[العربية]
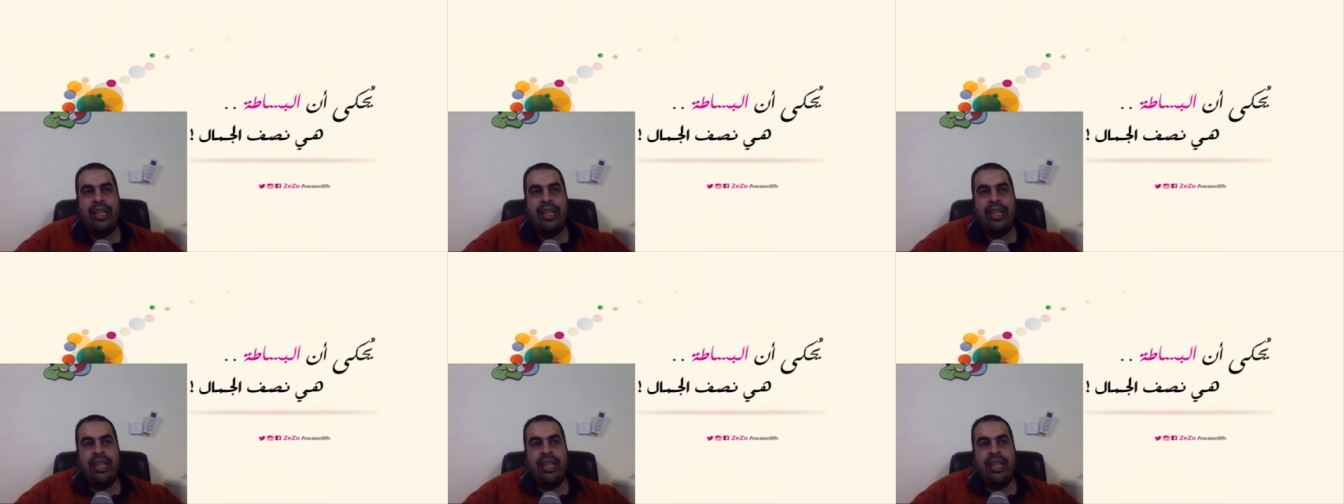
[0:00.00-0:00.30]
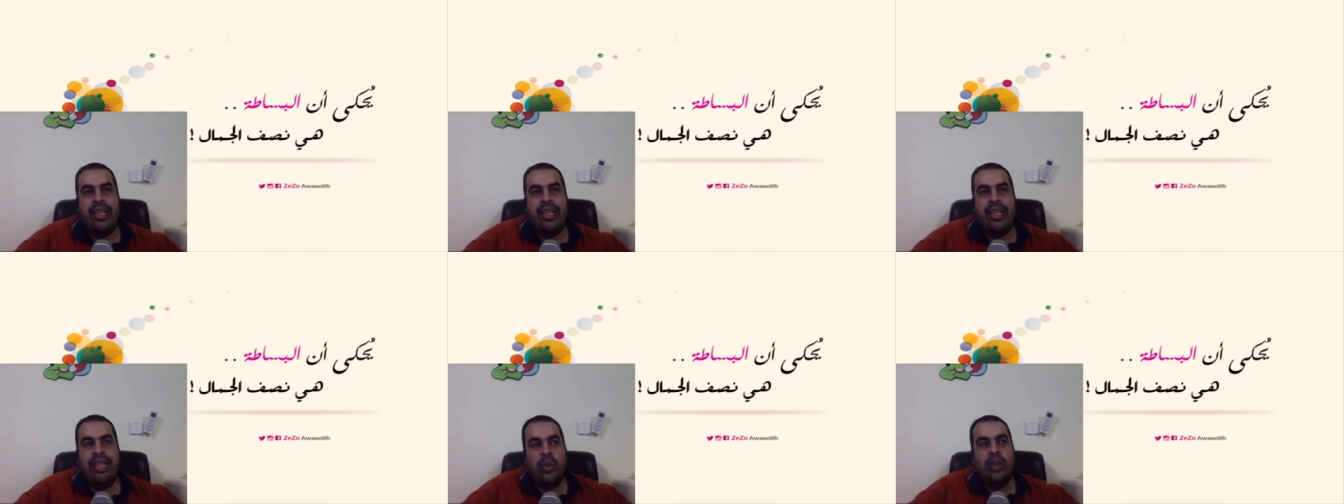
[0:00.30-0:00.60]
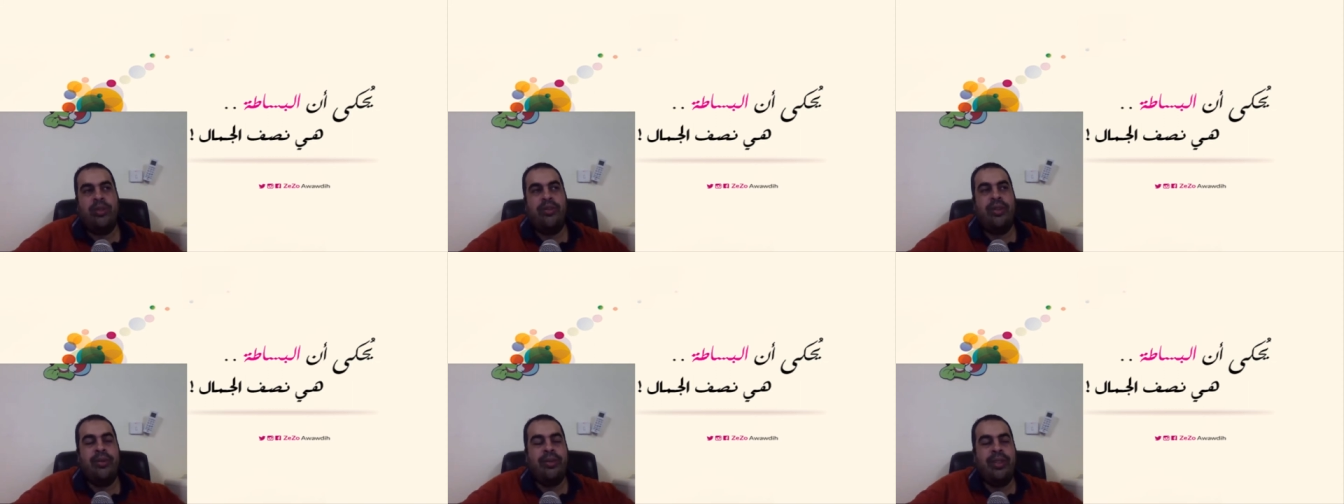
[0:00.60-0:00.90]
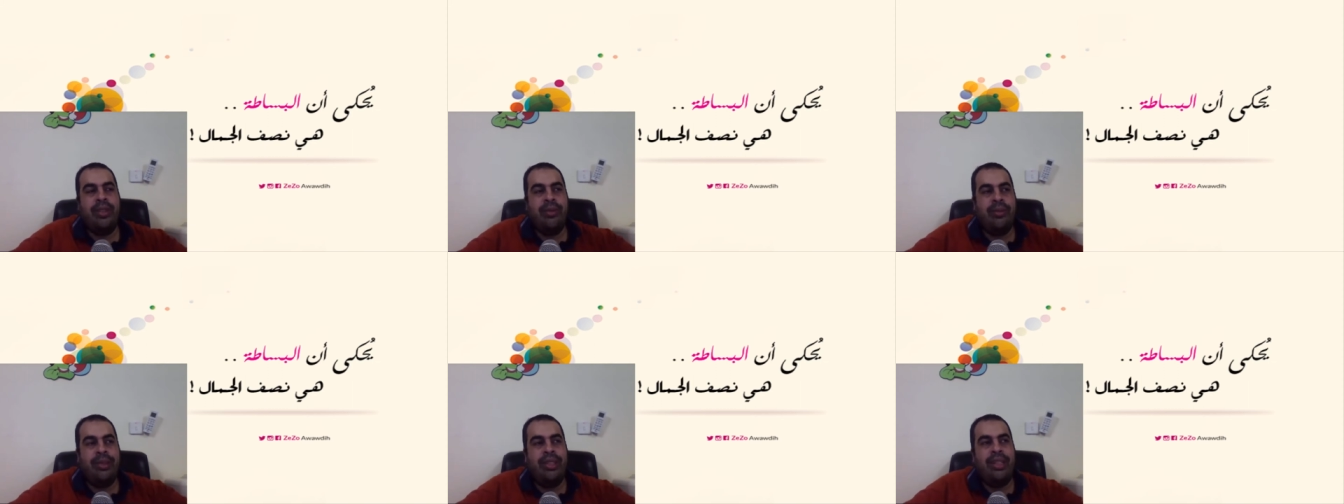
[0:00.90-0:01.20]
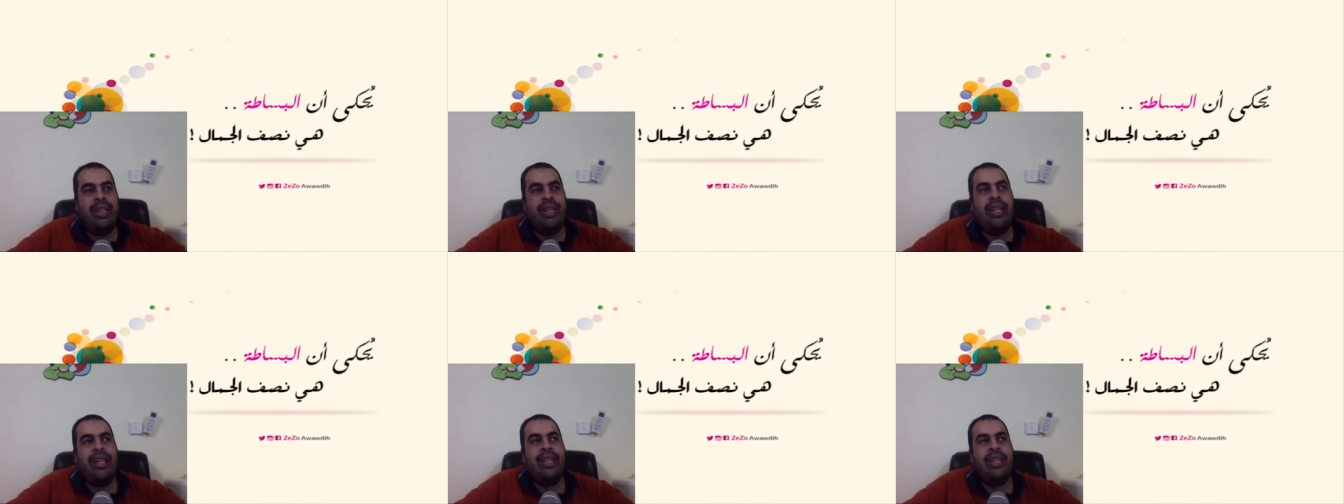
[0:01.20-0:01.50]
عندها قصور
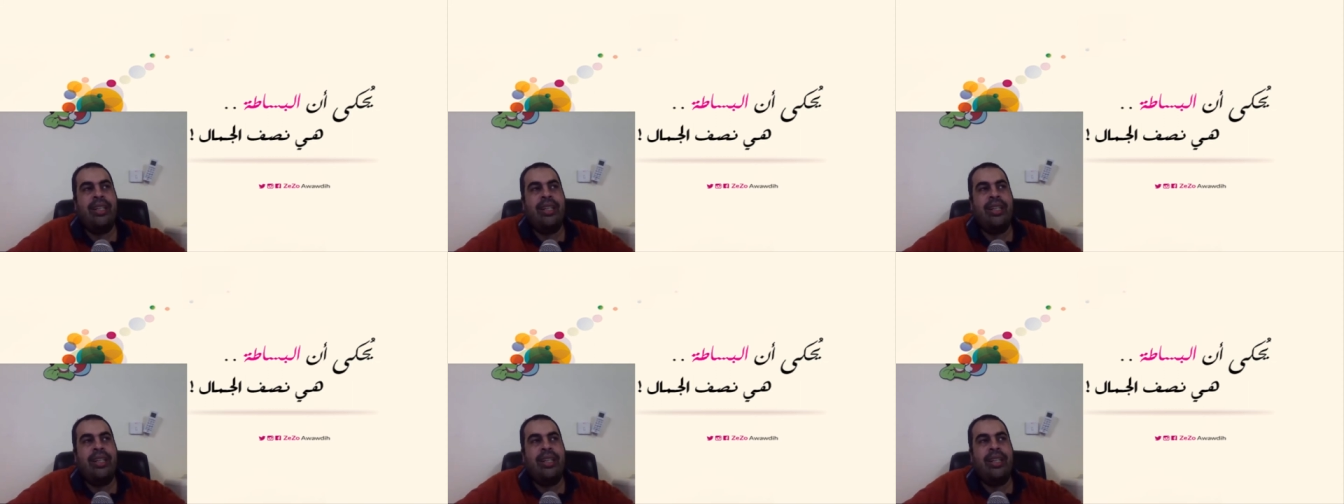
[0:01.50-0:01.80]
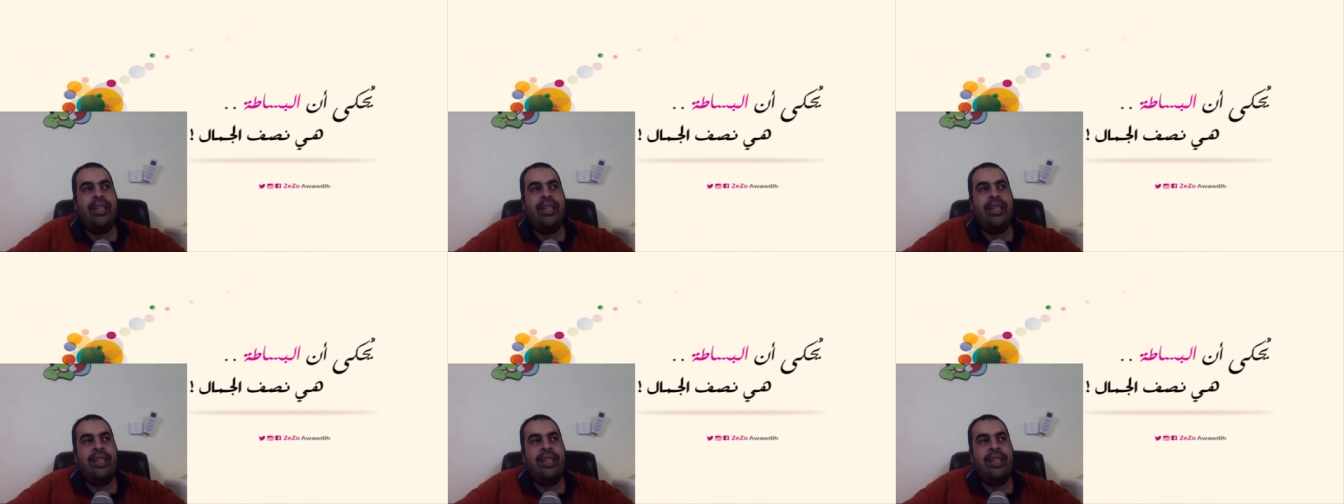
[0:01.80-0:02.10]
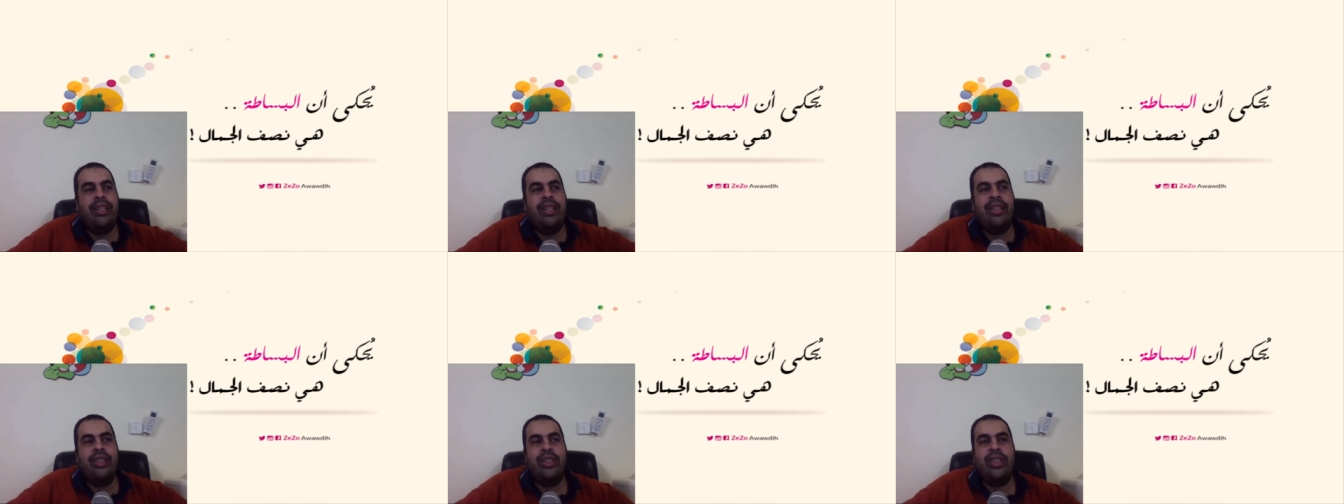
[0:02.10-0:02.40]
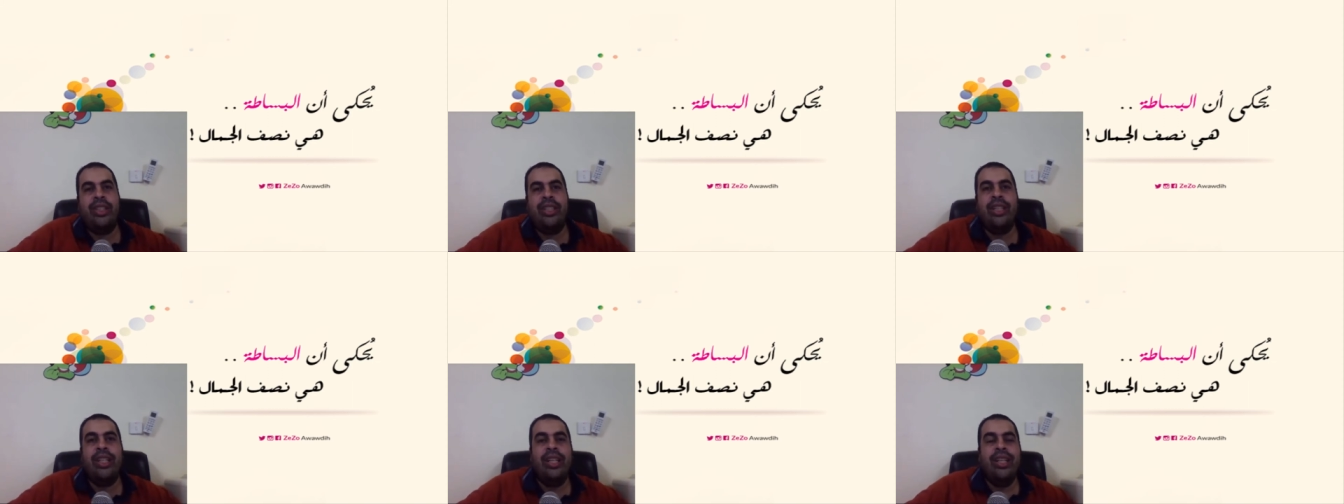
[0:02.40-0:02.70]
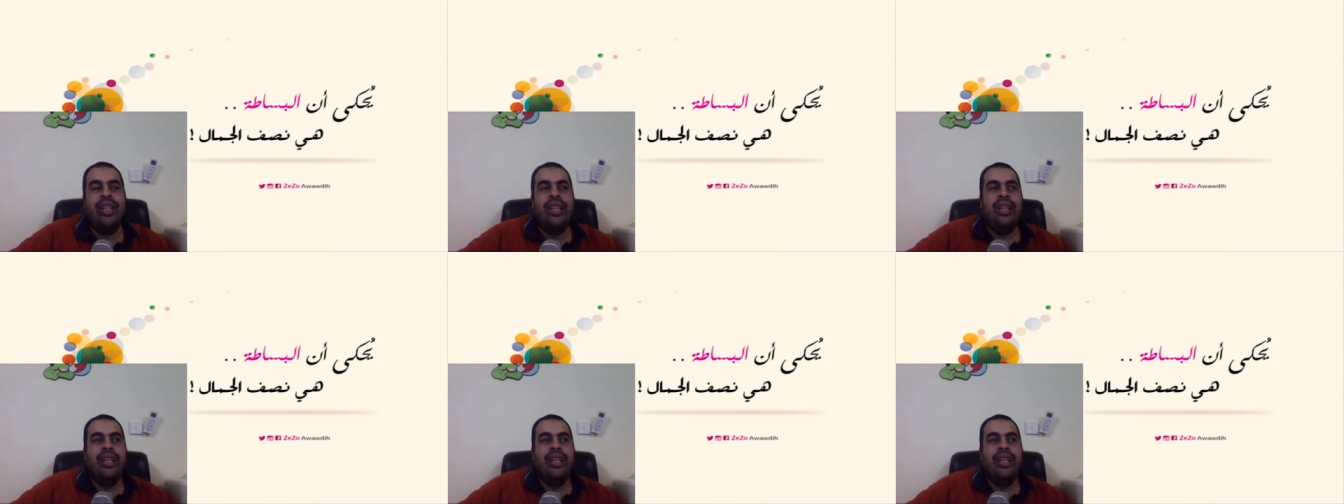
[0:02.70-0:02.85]
فبتعمل حاجه تحط فيها الناشين